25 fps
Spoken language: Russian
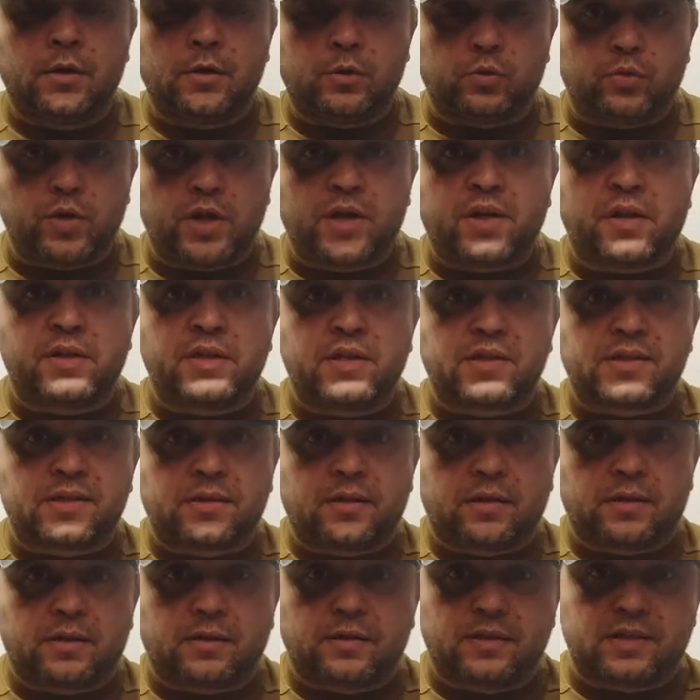
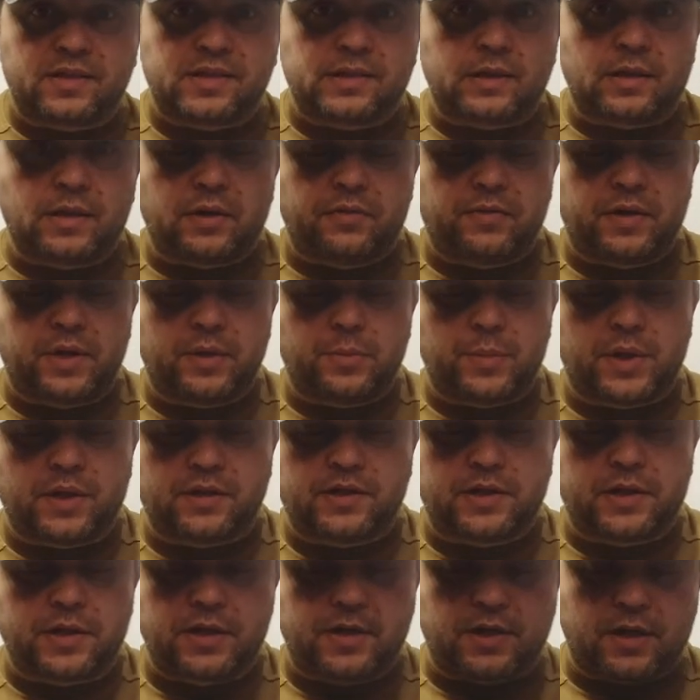Наконец-то настало время
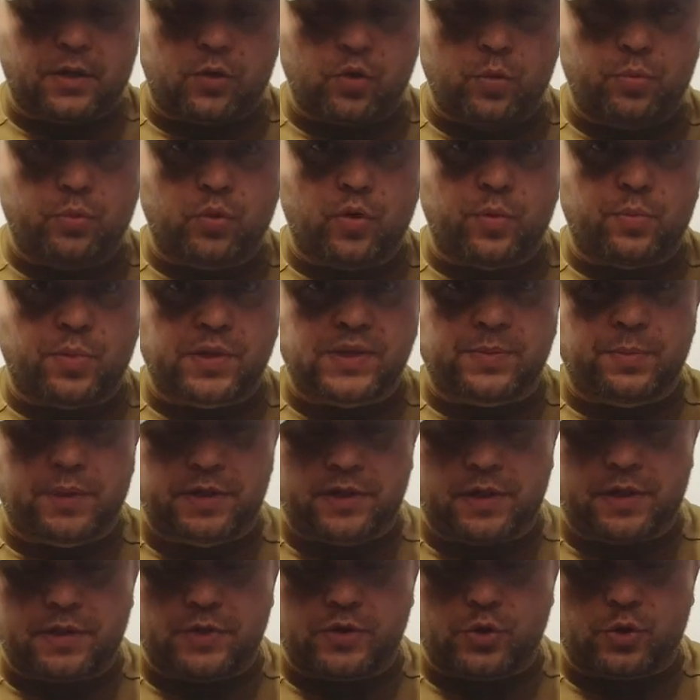открыть коробку и
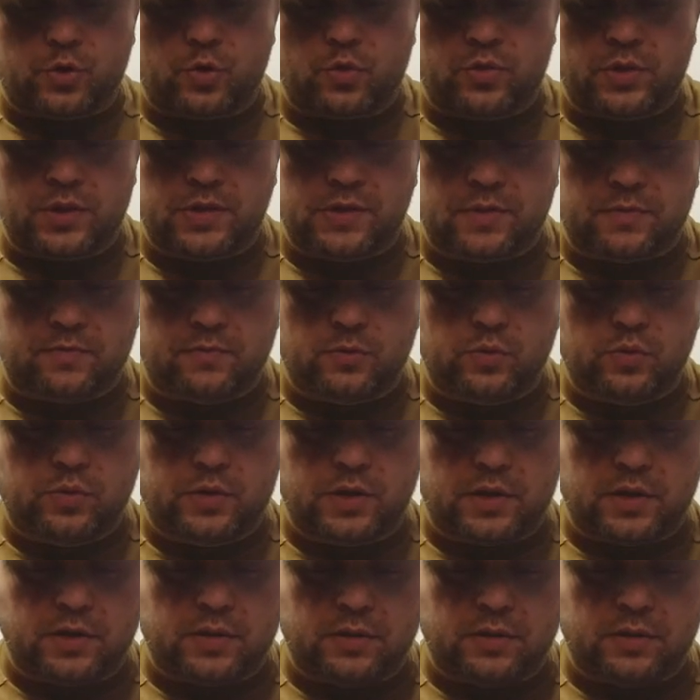посмотреть, что у нас внутри.